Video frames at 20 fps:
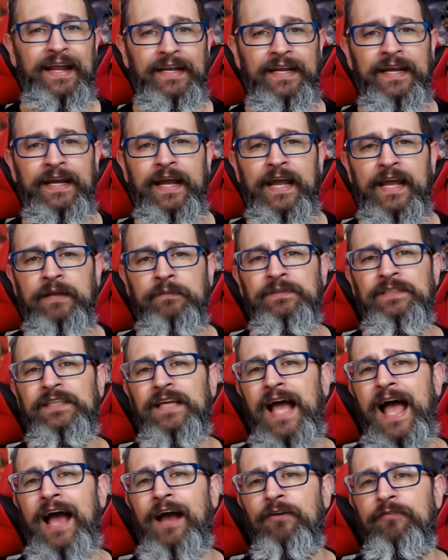Ainin
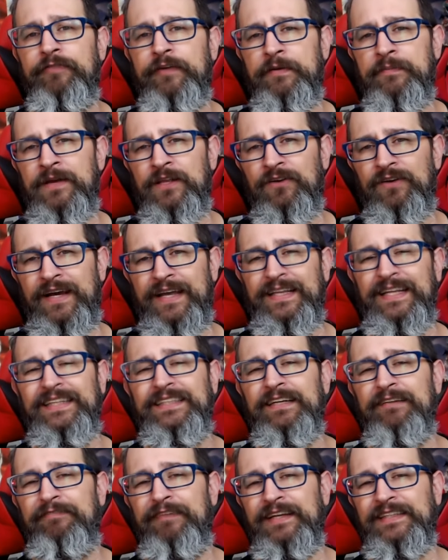Games ha confirmado que
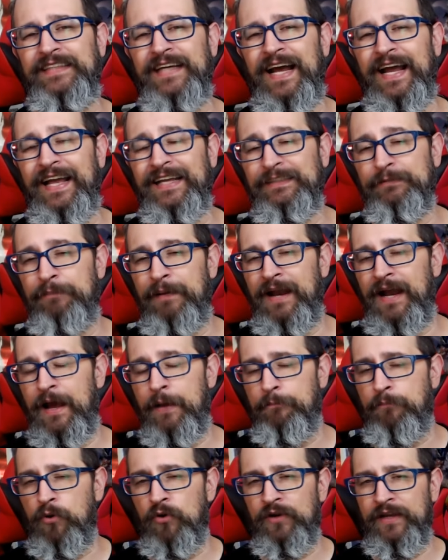dicha fecha es para
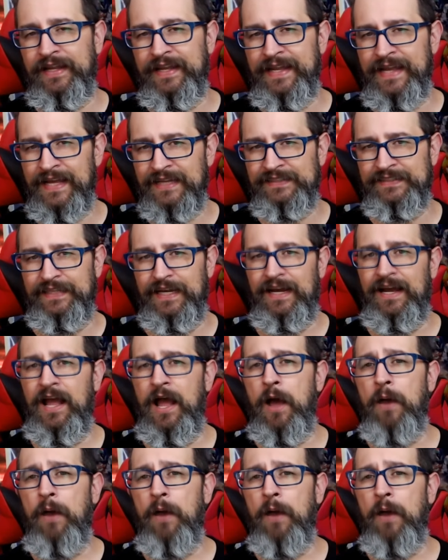Japón y Asia,